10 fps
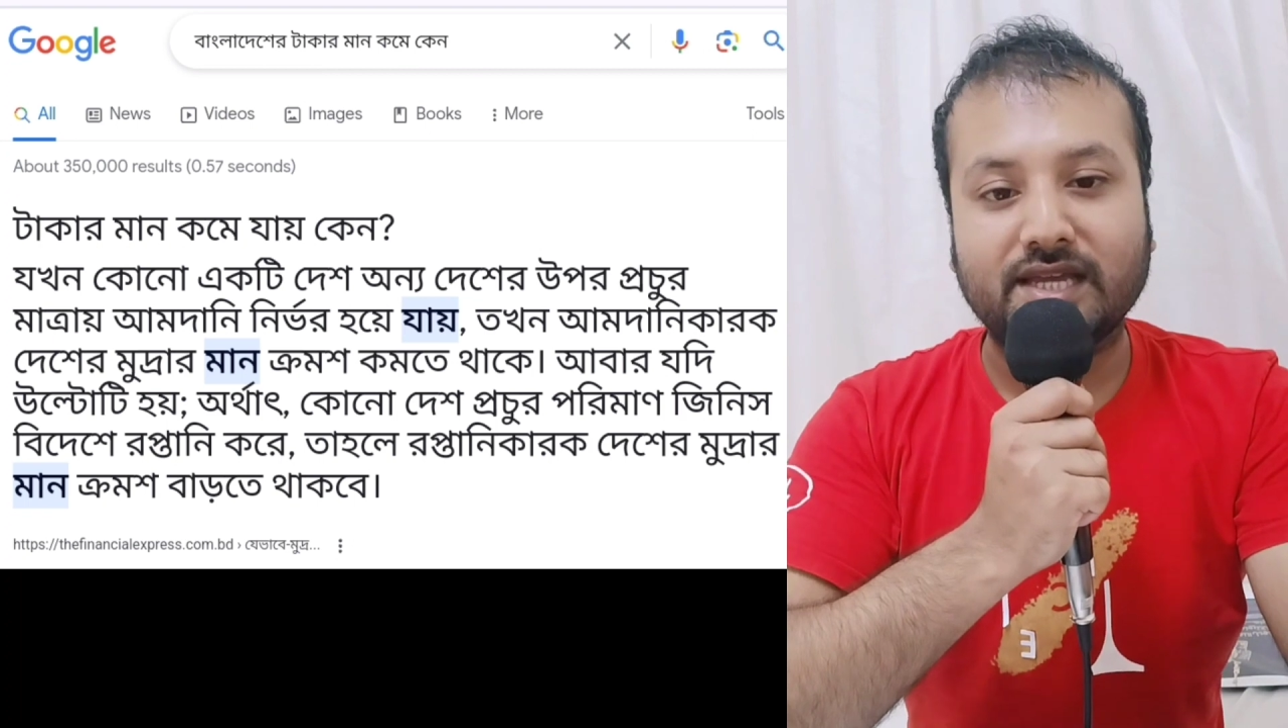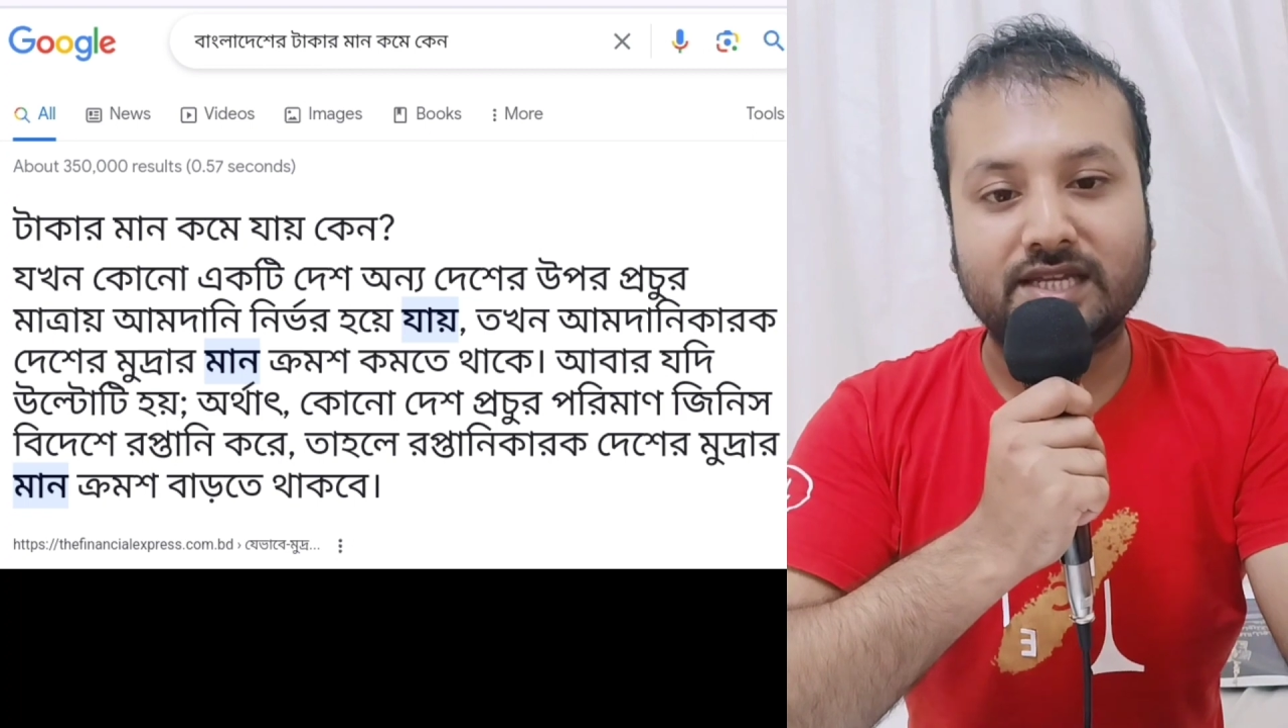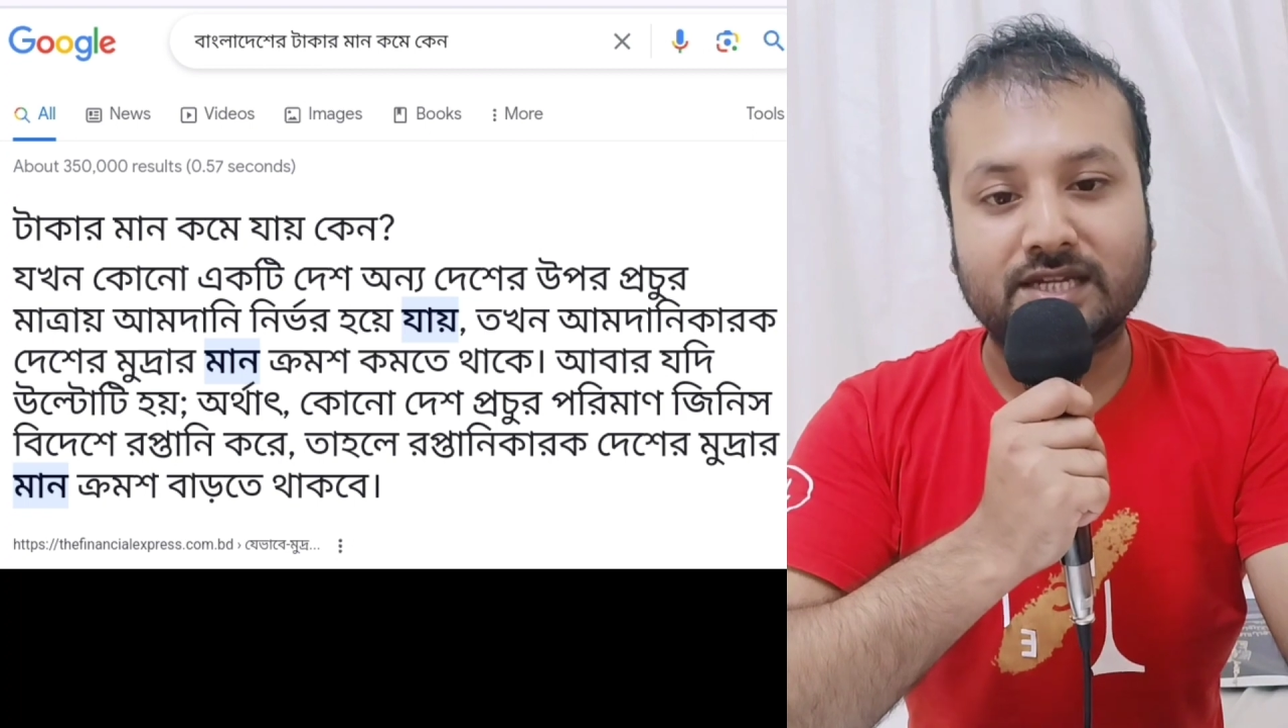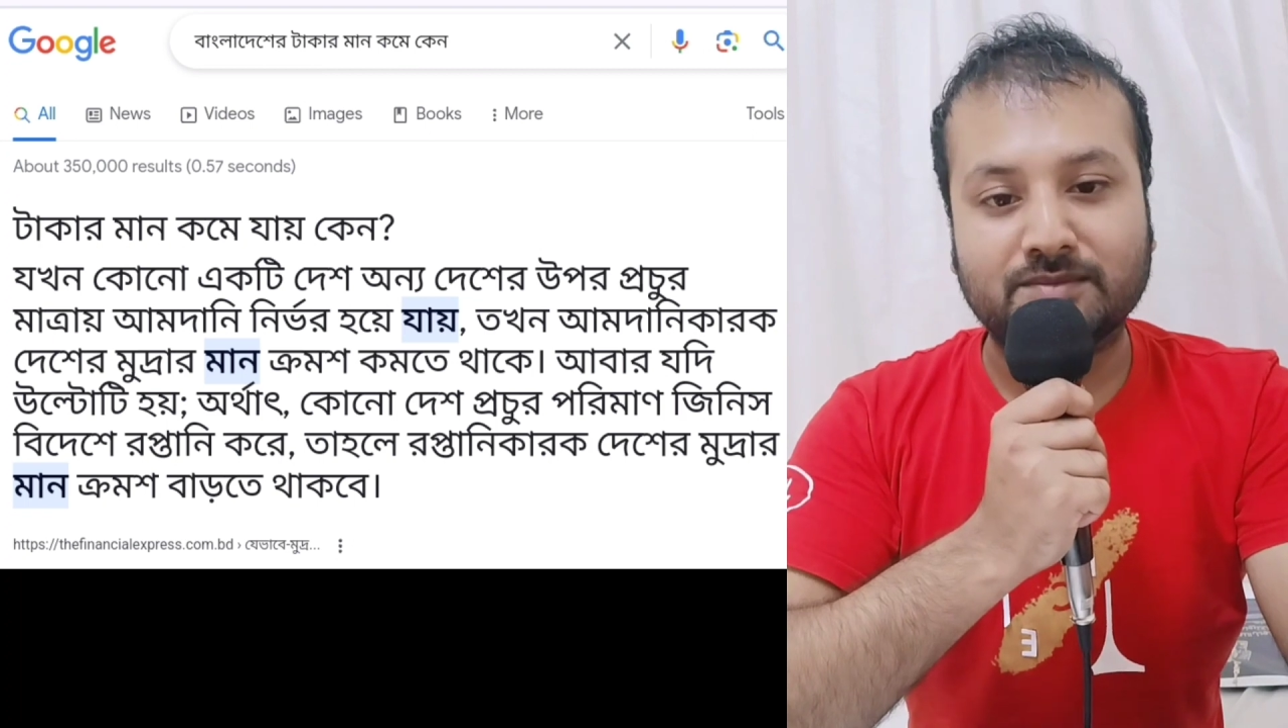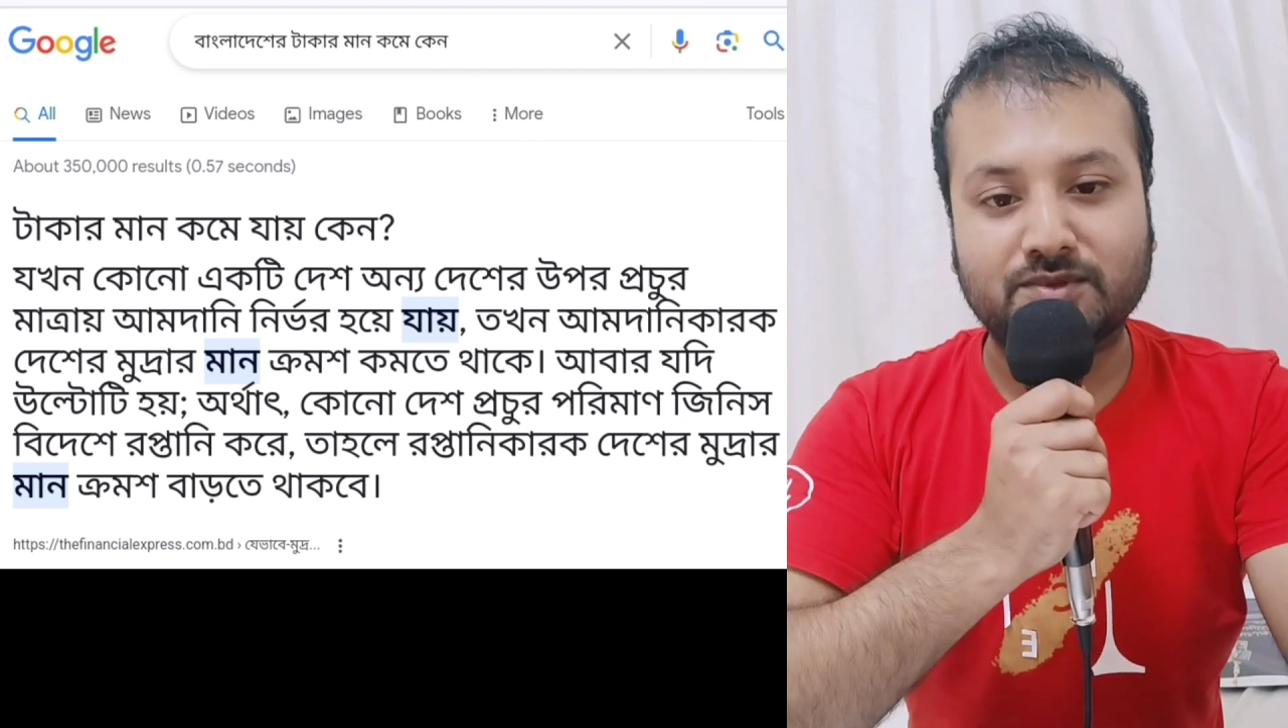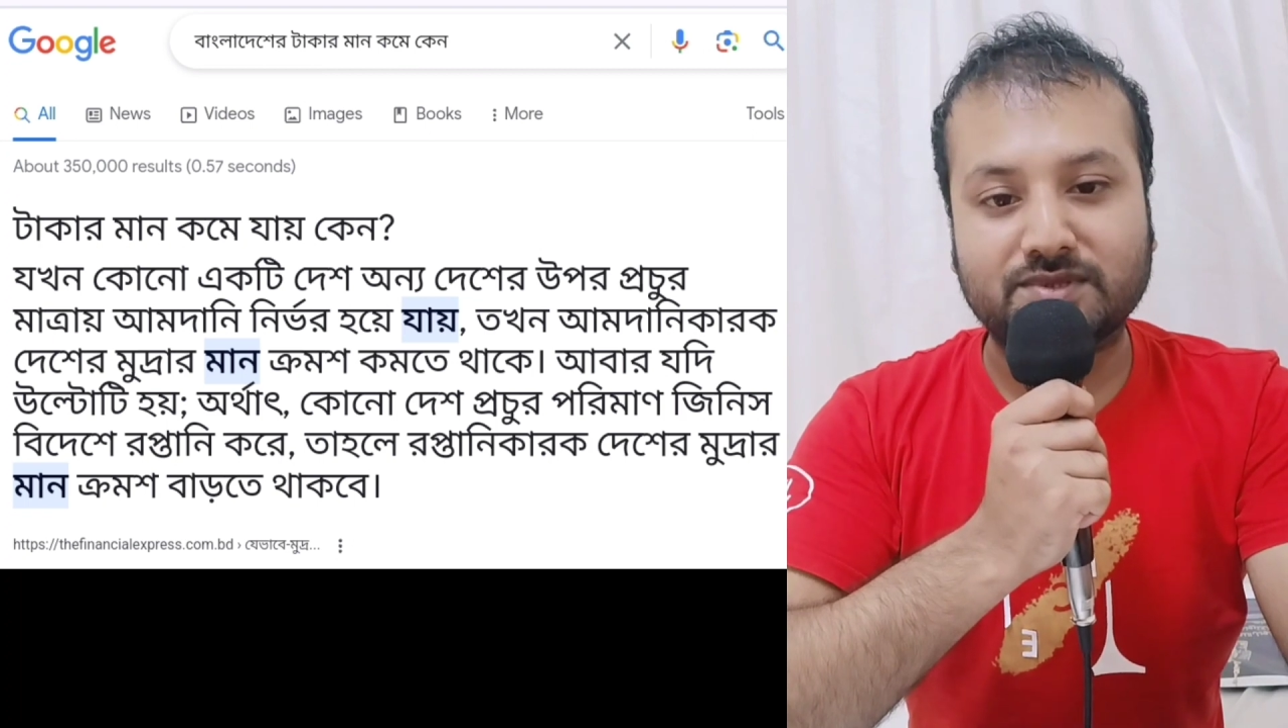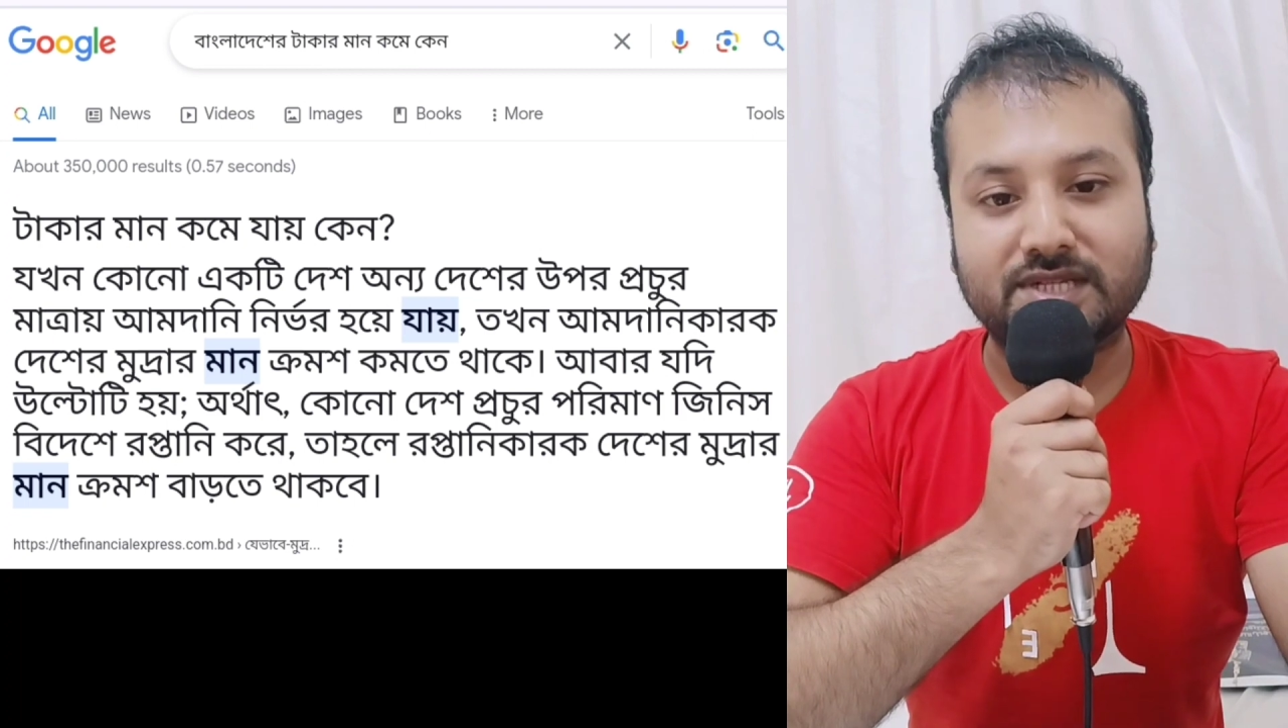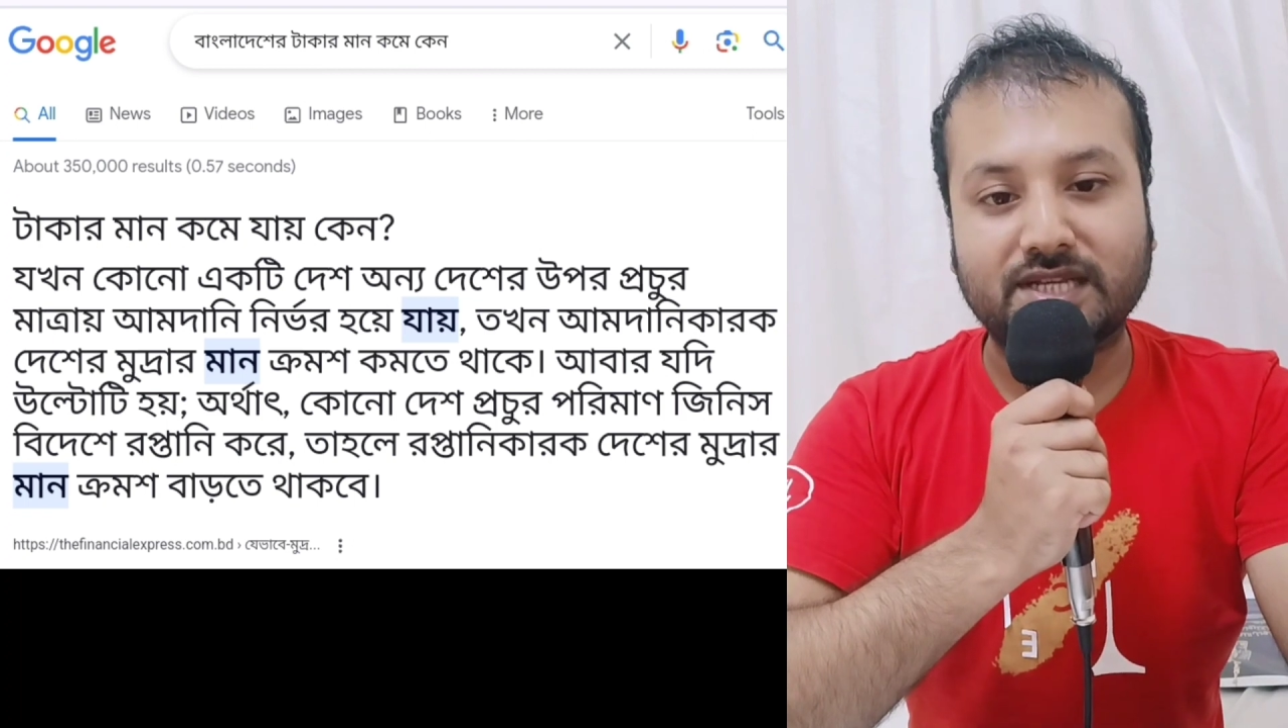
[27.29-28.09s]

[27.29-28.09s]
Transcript: ইনকাম সোর্স